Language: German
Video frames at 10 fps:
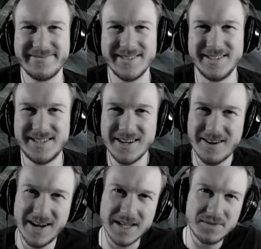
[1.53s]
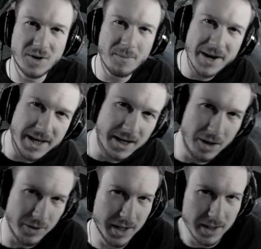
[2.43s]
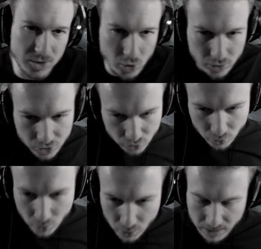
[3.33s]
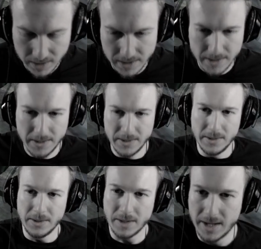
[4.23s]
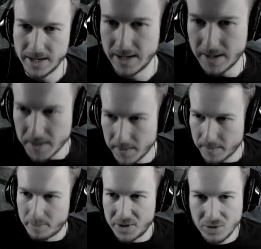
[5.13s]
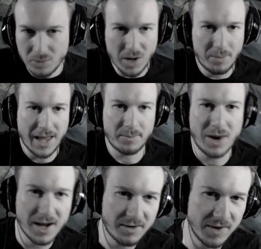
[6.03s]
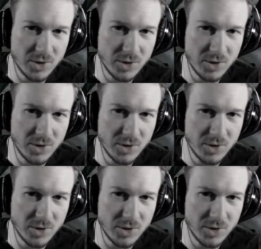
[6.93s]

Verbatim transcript: So, herzlich willkommen meine Krieger und Kriegerinnen zurück zu ähm, Penumbra Black Plug. Wir